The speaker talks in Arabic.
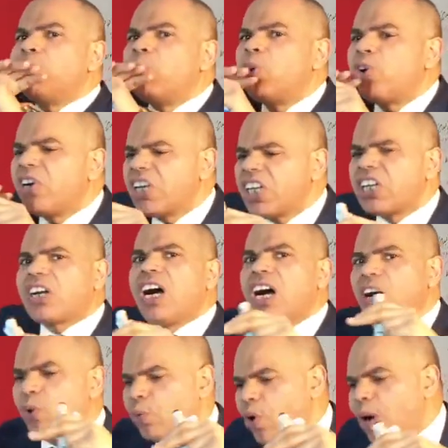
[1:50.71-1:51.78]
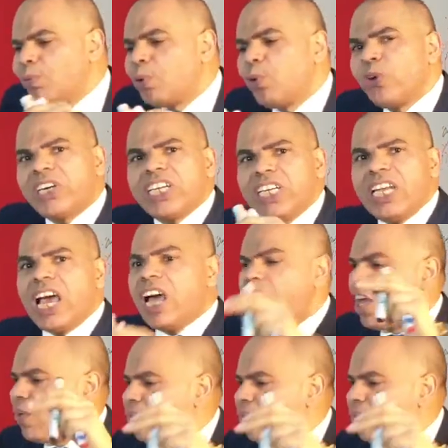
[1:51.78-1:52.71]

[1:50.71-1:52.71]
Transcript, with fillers: مغرقة وموغلة